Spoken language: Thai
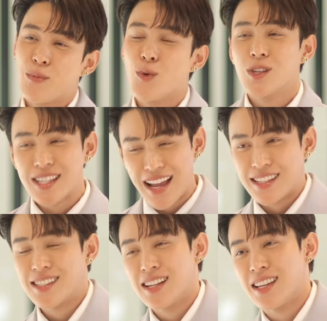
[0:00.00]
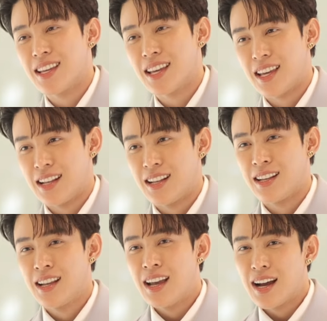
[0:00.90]
ผู้จัดซีรีส์เห็น
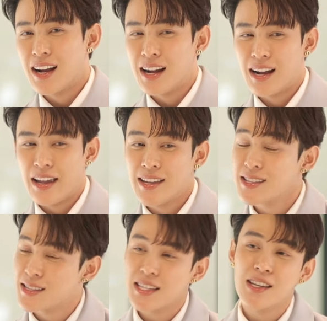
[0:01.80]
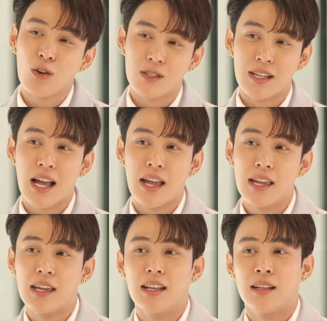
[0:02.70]
เอเจนซี่โฆษณา
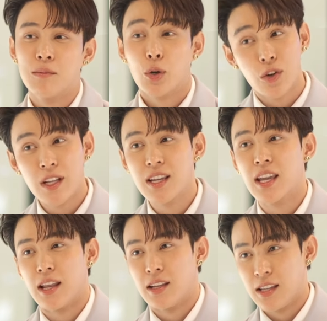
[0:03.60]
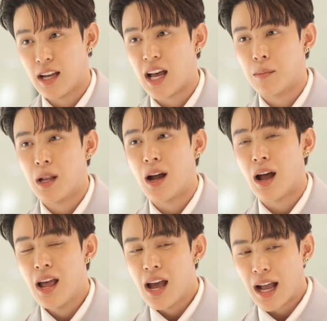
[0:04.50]
เห็น โมเดลลิ่งเห็นอย่างเงี้ยครับ
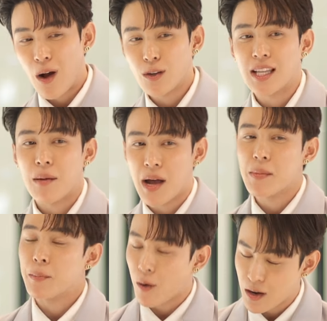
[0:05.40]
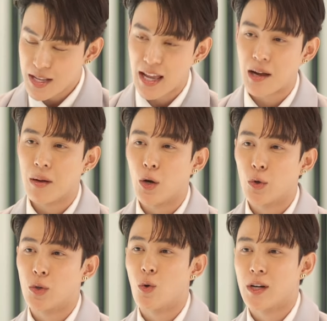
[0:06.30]
เขาสามารถแบบคอนแทคกับเราโด
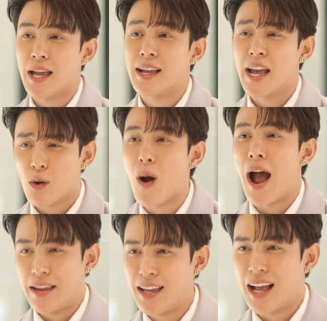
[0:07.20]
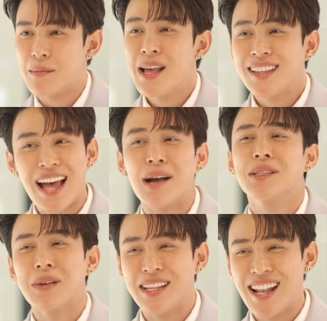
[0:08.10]
ยตรงได้ง่ายกว่าอย่างเงี้ยครับต่างกับ
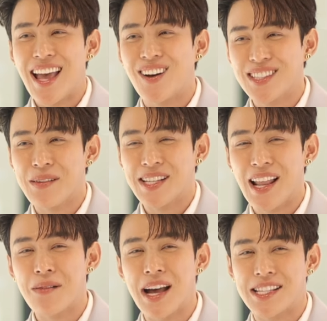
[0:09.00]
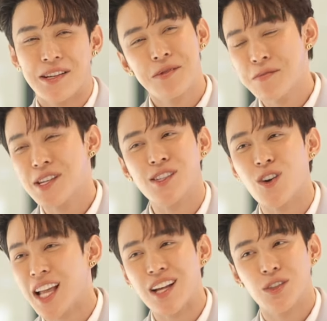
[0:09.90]
สมัยที่แล้วสมัยที่แล้วมันอาจจะยังไม่มีช่
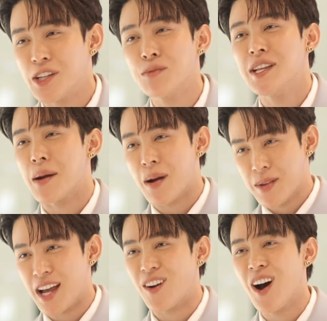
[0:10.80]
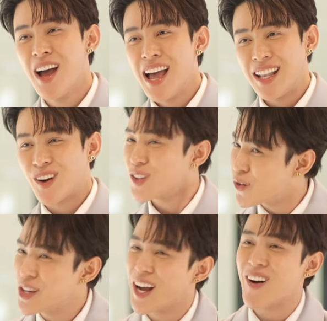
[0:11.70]
องทางโซเชียลมีเดียแบบนี้เนาะเราก็ต้อ
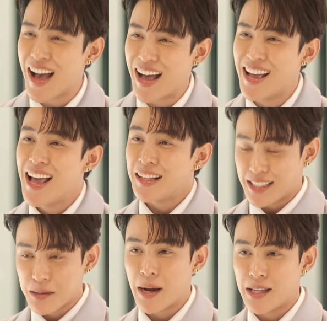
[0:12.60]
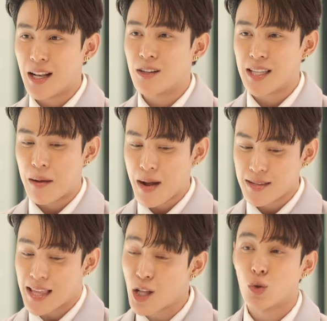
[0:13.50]
งวิ่งเข้าหาแต่สมัยนี้เราสามารถ
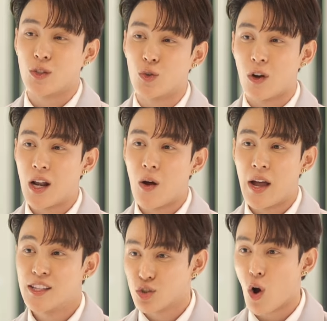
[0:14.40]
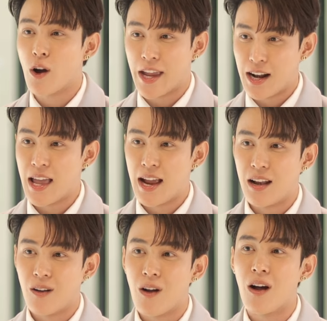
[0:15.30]
สร้างตัวตนของเราให้สตรองแข็งแรง
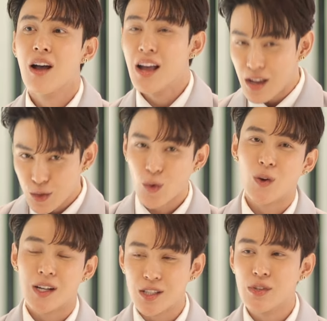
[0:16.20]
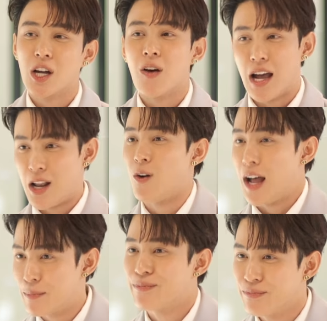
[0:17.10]
แล้วก็ทุกคนก็จะวิ่งเข้าหาเรา
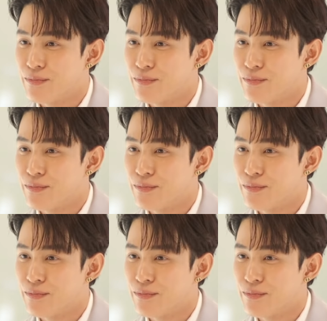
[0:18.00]
ครับ